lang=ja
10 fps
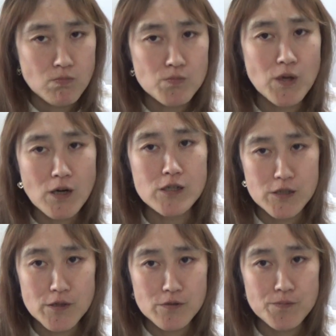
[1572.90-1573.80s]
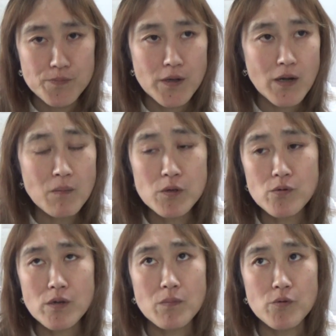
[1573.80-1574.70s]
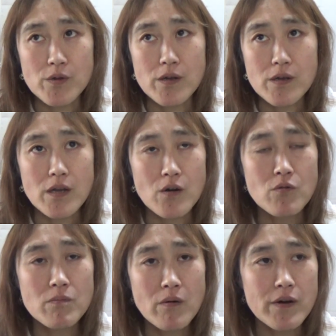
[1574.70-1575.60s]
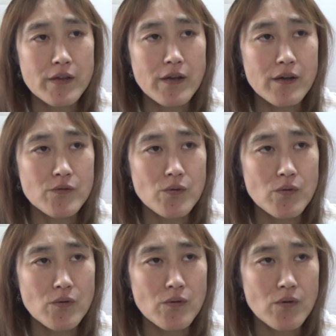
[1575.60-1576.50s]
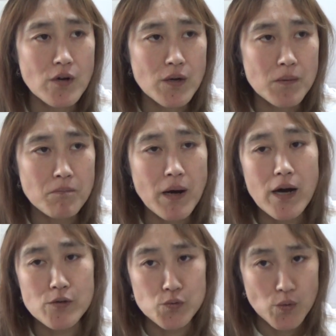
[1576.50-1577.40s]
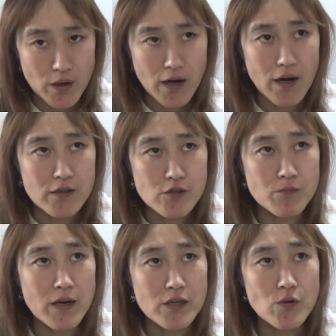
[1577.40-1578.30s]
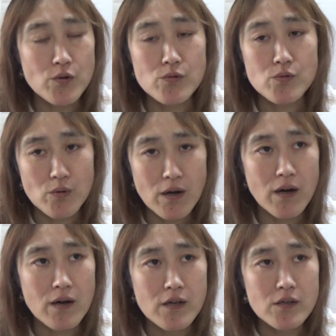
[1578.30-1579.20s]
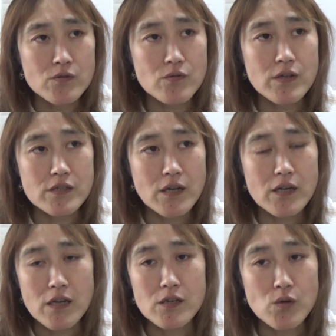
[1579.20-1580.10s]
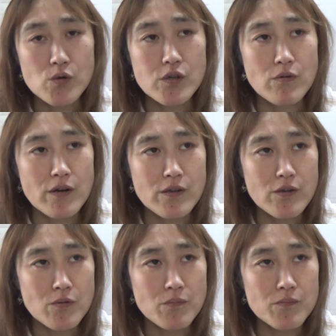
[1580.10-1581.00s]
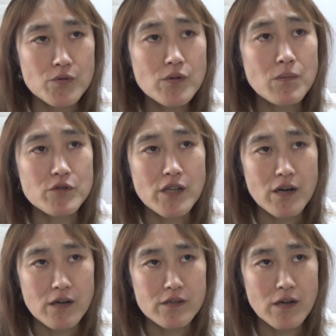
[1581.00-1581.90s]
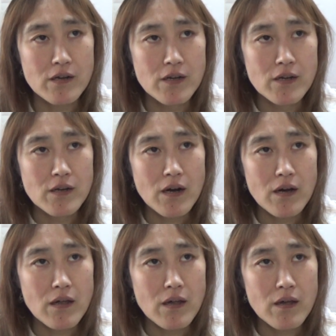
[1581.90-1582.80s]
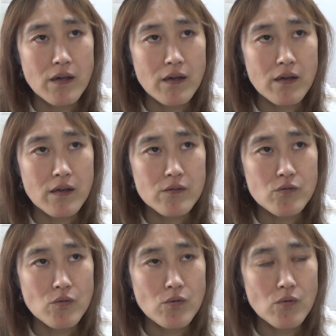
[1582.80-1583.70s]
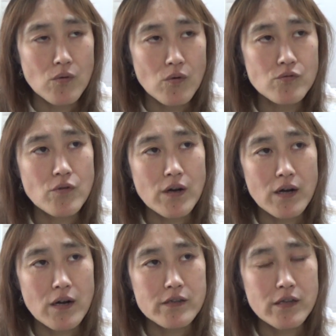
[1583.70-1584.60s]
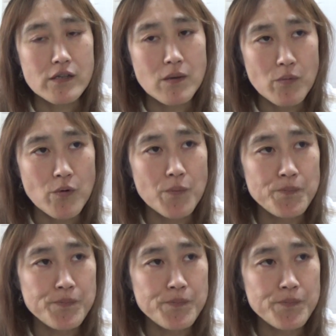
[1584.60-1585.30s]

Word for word: そんな感じです。で、髪の毛もね、ケア、ほんまはね、あのー、バー油とか、椿オイルとか、そんなんしてあげたらいいよって言われるんだけど、そんなんもしてなかった。えー、っと、お風呂から上がってきても、